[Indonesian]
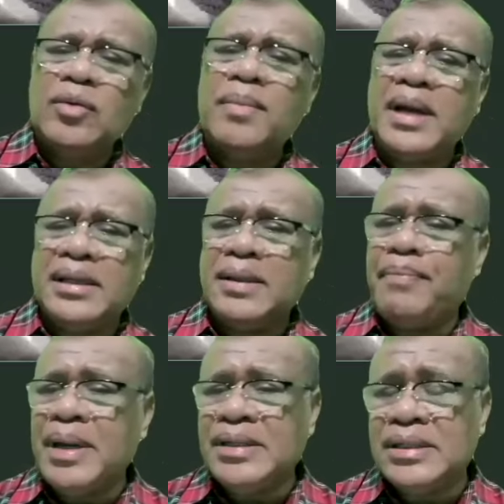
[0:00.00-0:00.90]
itu mari kita
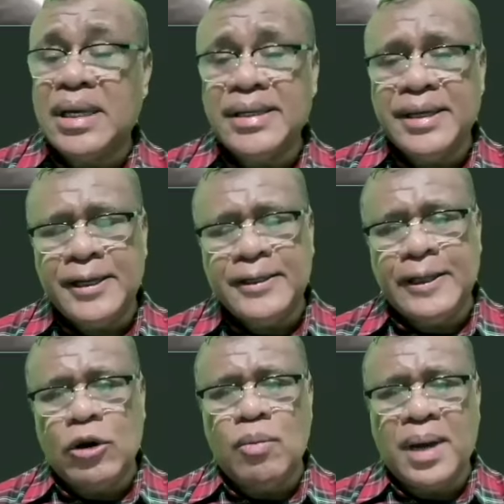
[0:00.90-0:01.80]
periksa saja
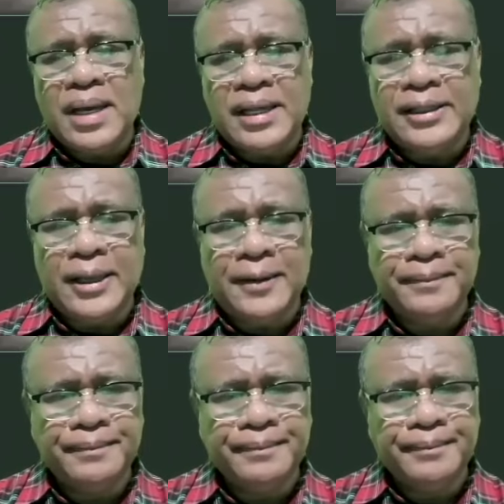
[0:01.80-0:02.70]
di rumah kita
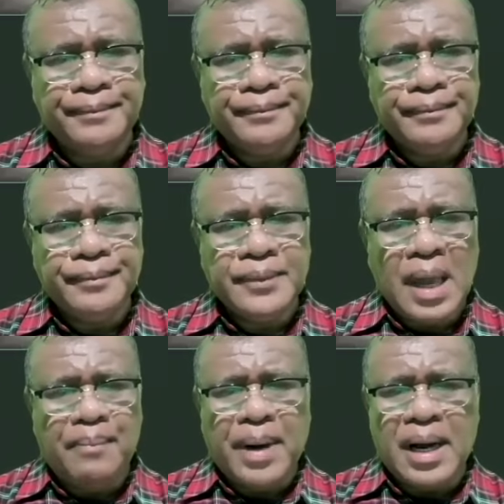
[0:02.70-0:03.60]

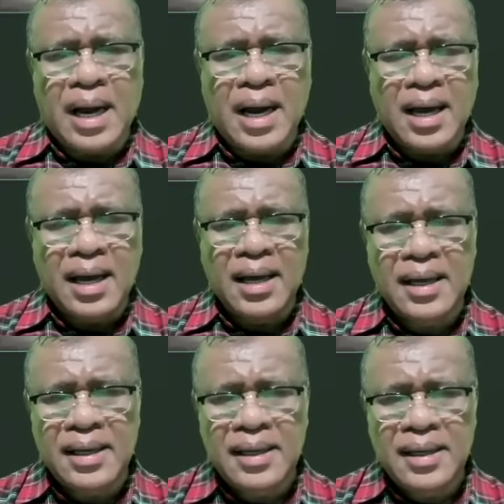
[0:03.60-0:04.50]
apakah
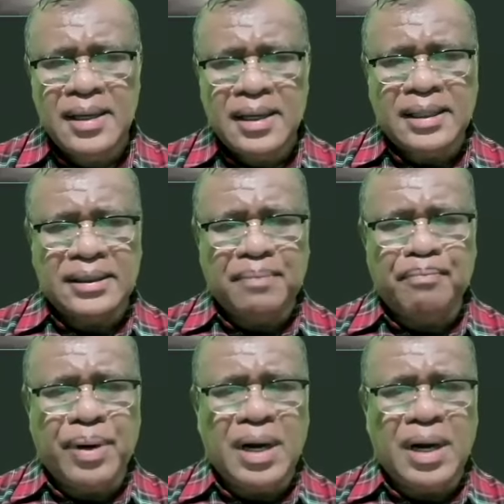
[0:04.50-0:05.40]
kita
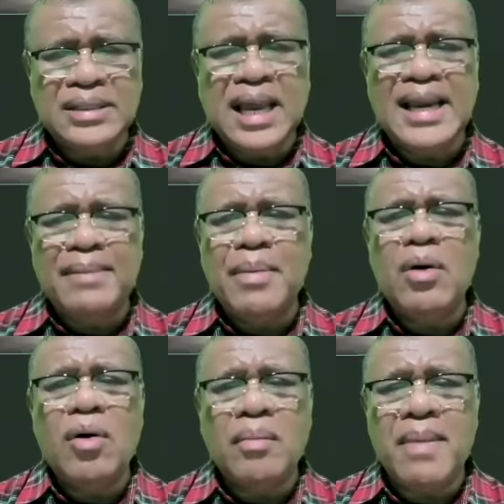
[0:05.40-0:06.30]
pernah saling
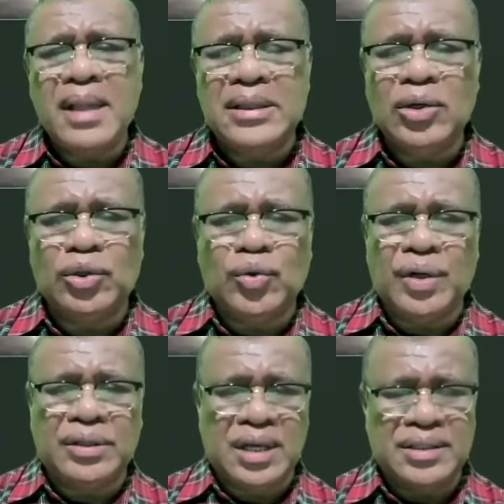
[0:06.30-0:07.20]
menghormati
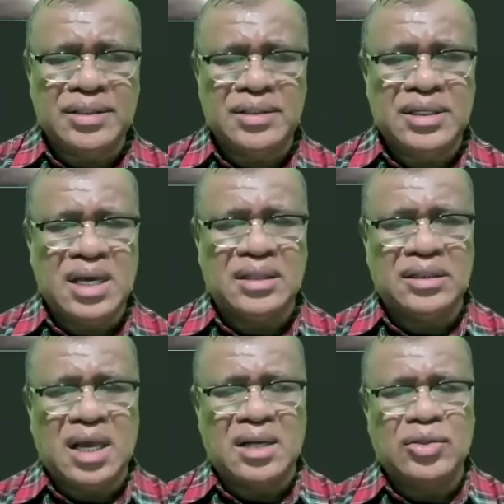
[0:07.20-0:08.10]
otoritas di
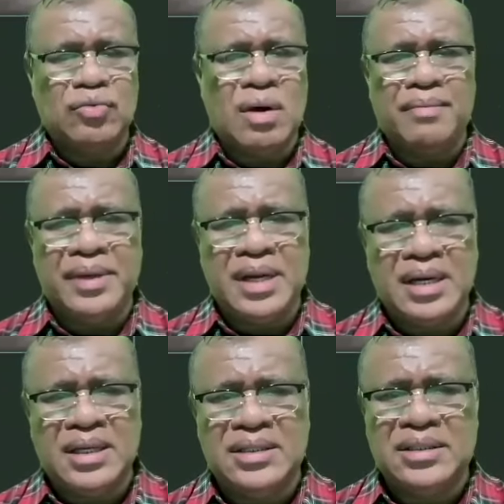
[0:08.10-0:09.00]
antara suami
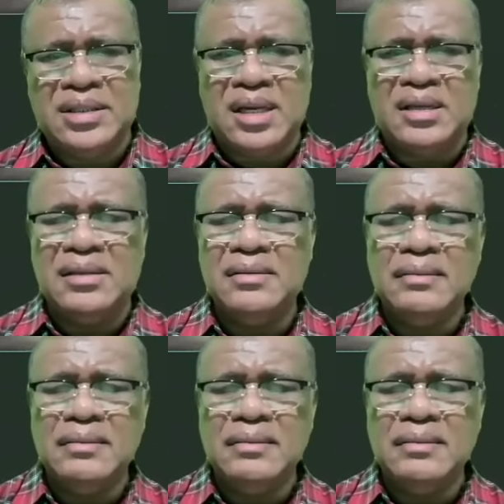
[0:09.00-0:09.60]
dan istri,